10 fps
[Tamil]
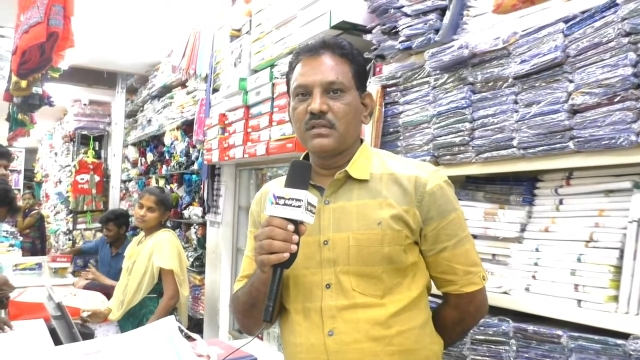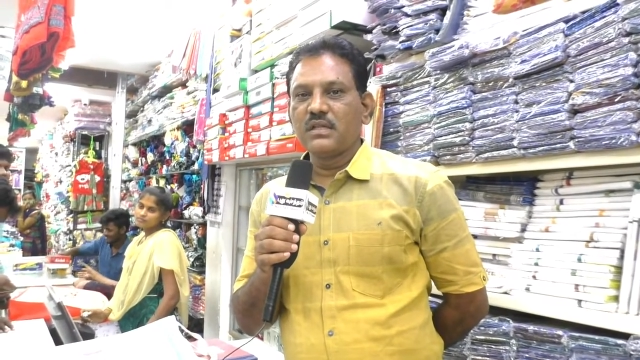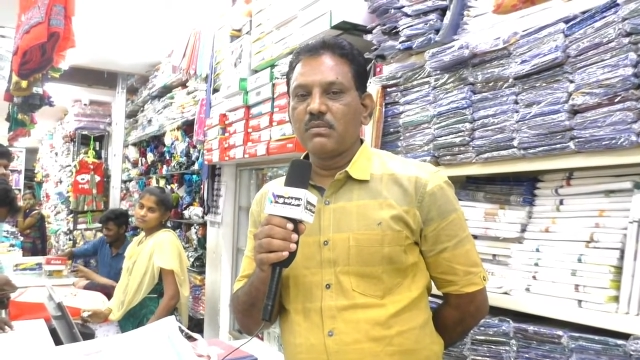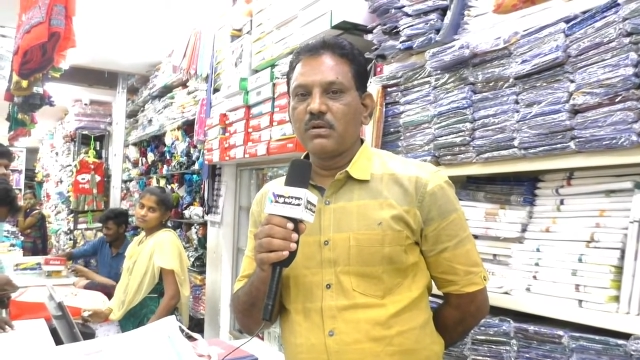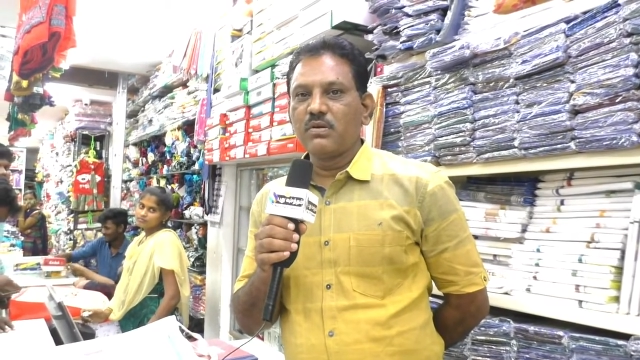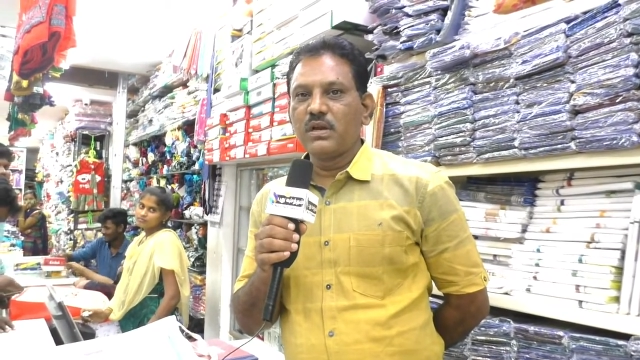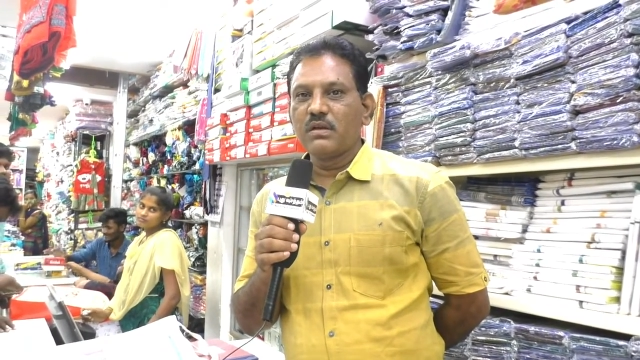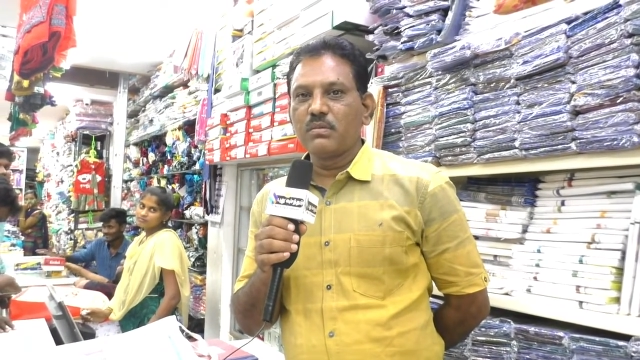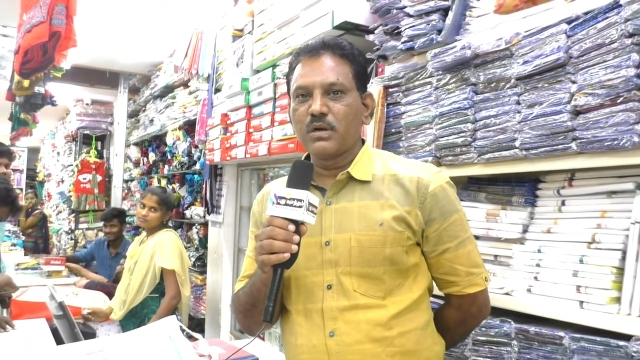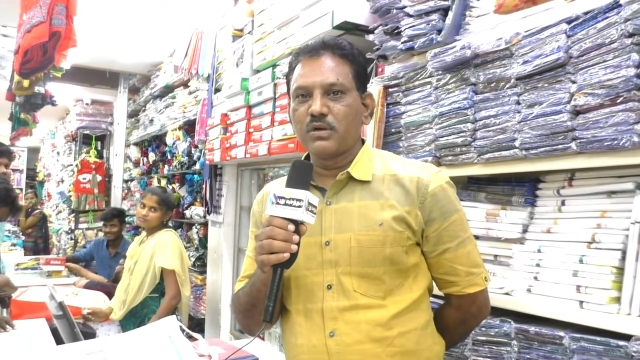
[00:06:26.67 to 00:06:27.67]
தீபாவளி
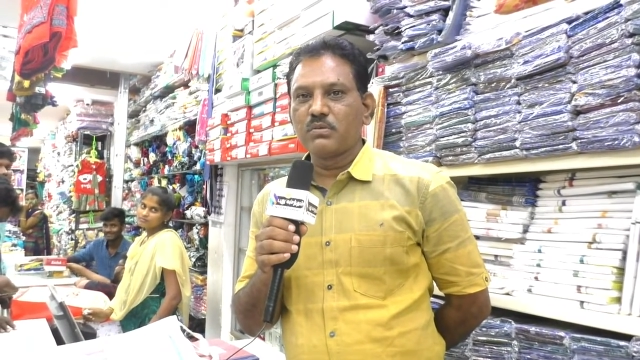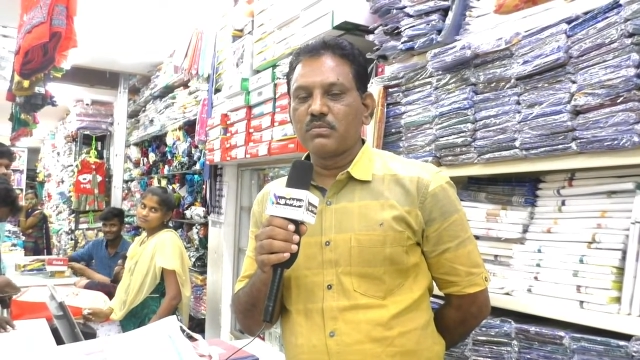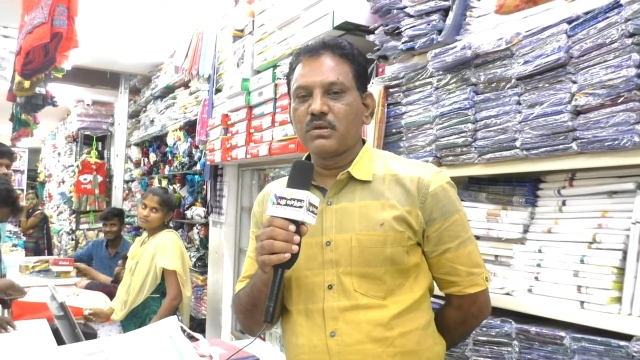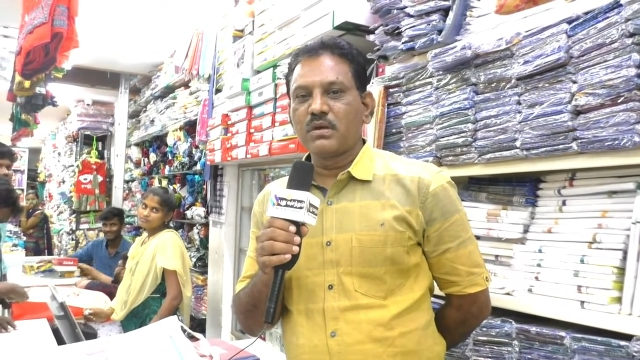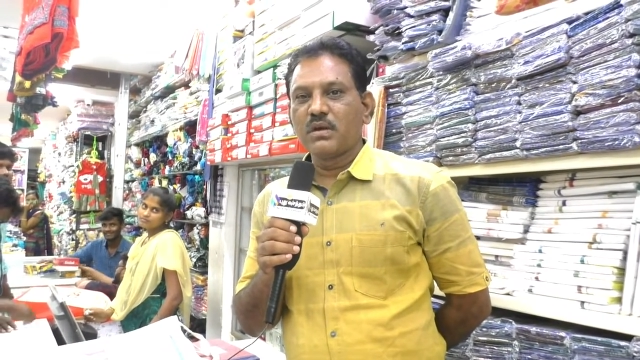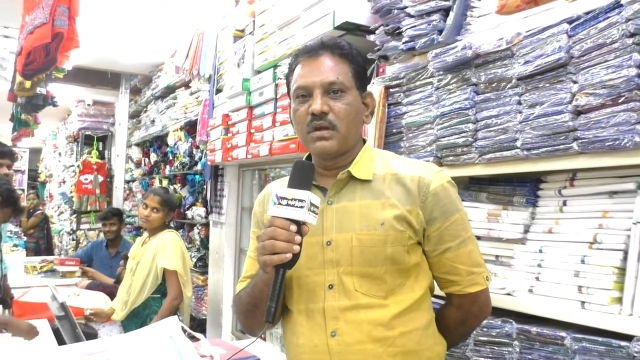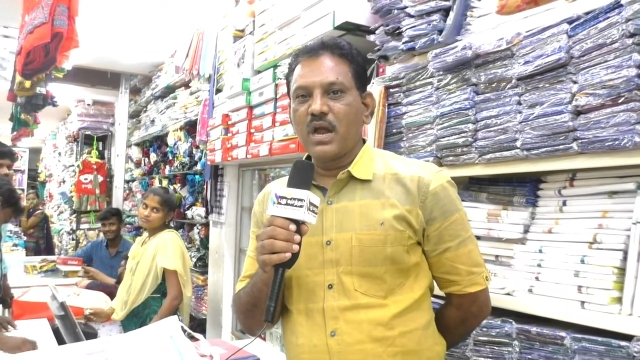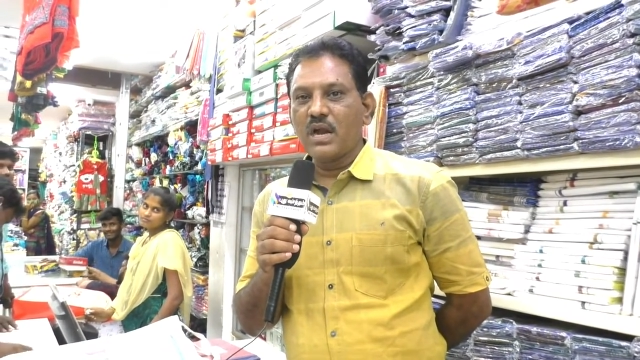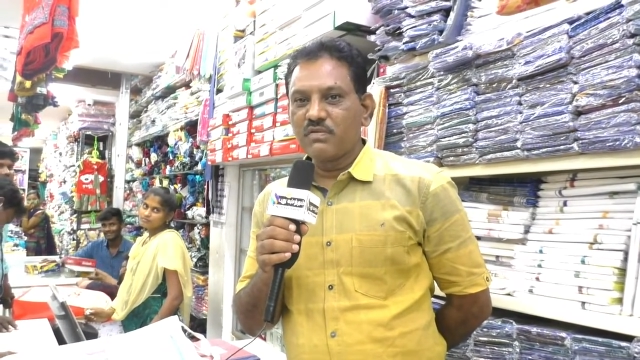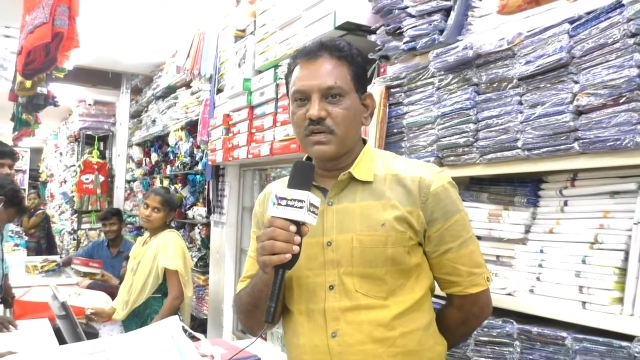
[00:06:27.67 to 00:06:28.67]
மற்றும்
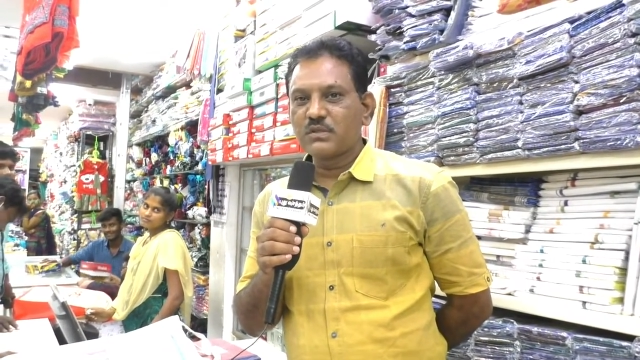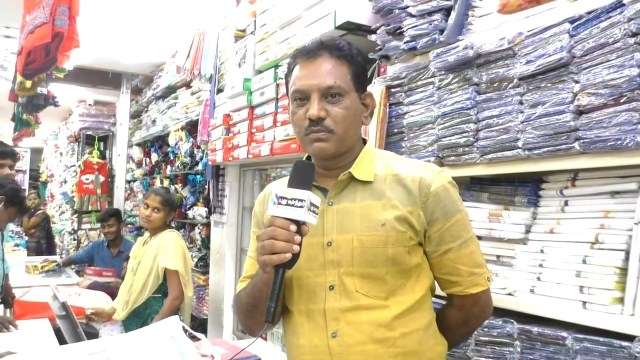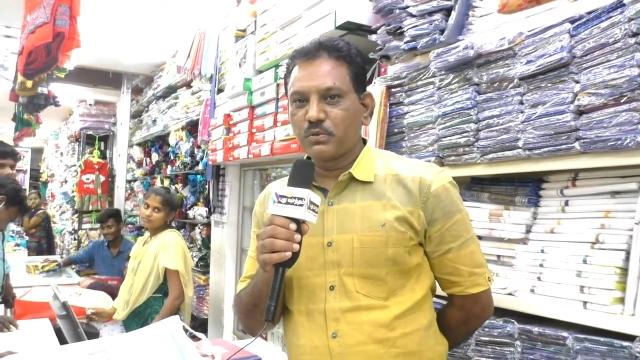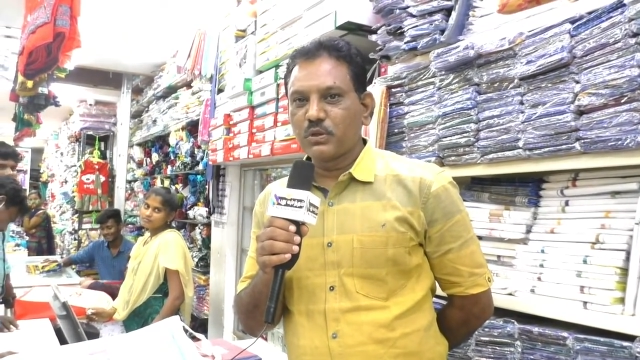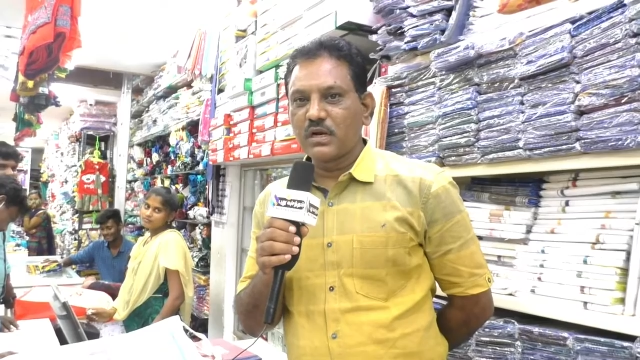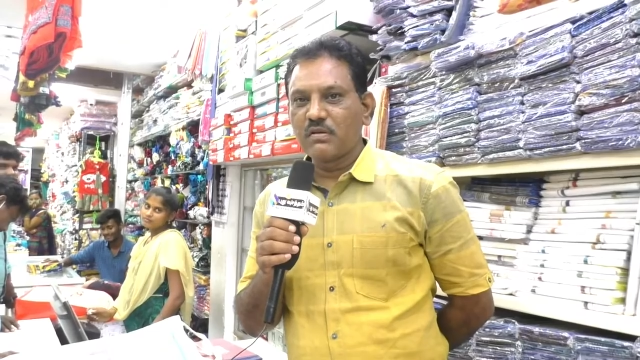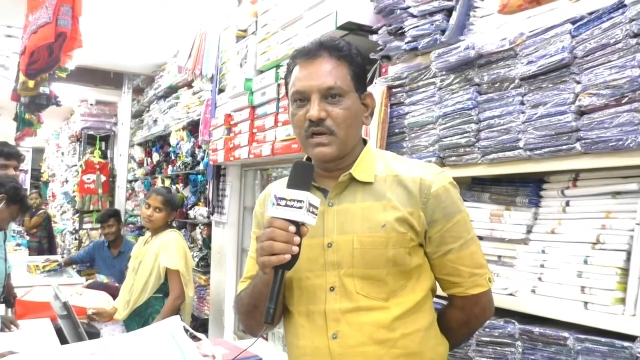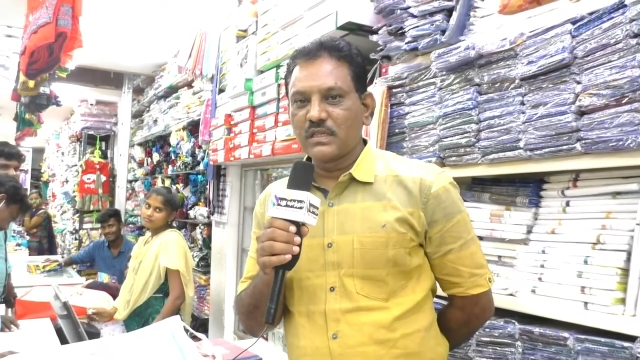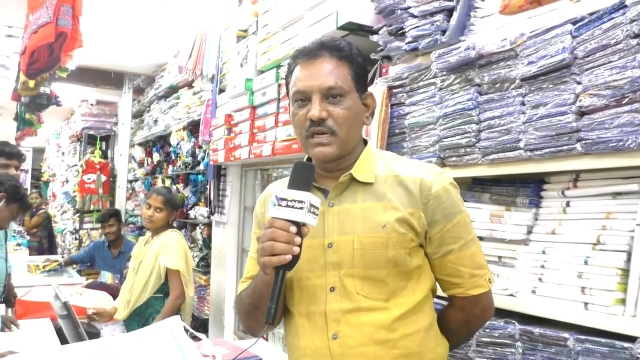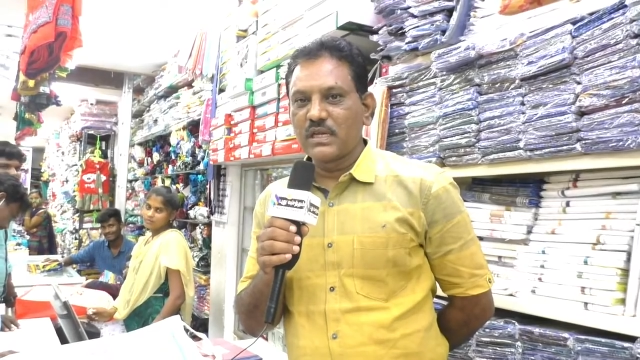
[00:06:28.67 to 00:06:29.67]
அட்வான்ஸ் புத்தாண்டு
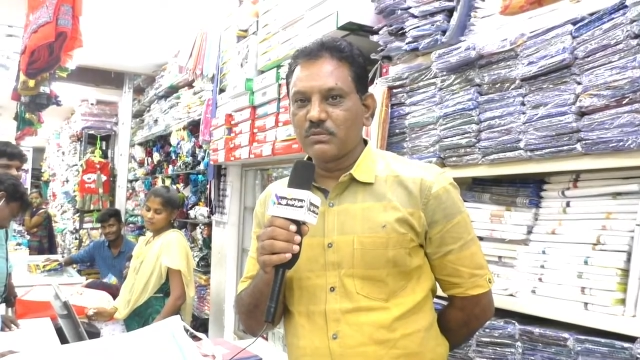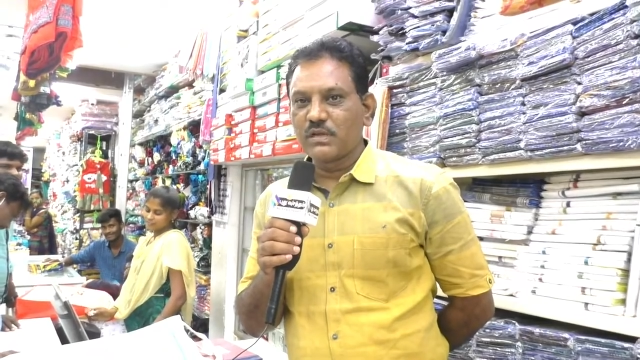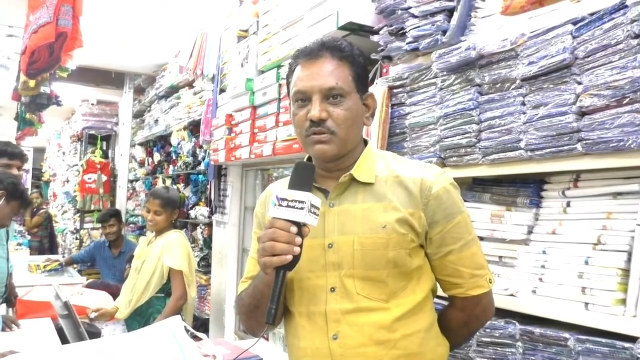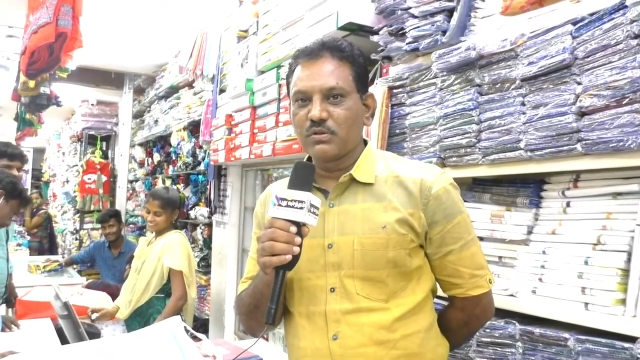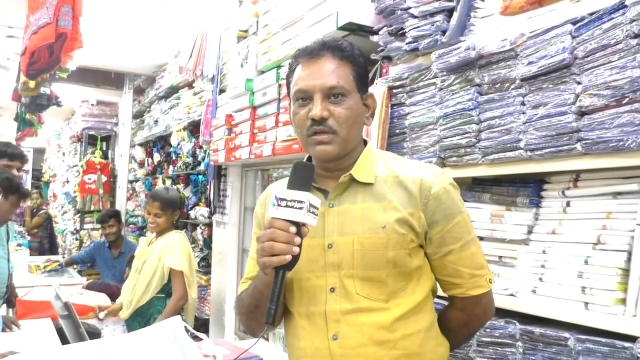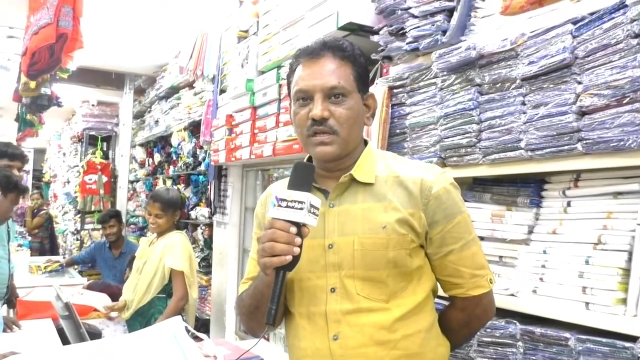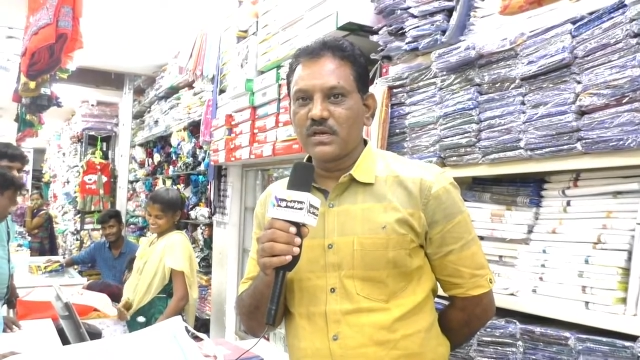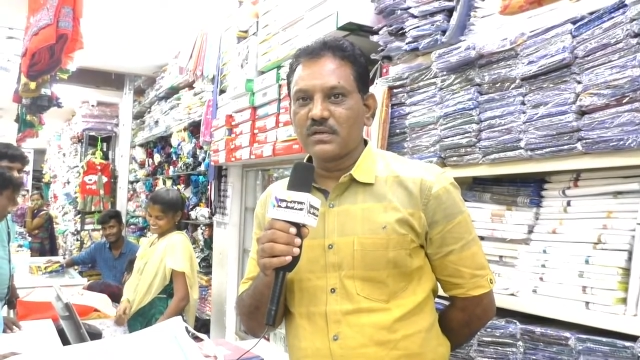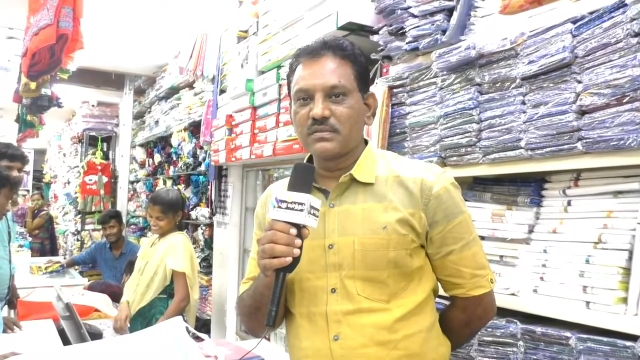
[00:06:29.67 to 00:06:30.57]
வாழ்த்துக்களையும் தெரிவித்துக் கொள்கிறேன்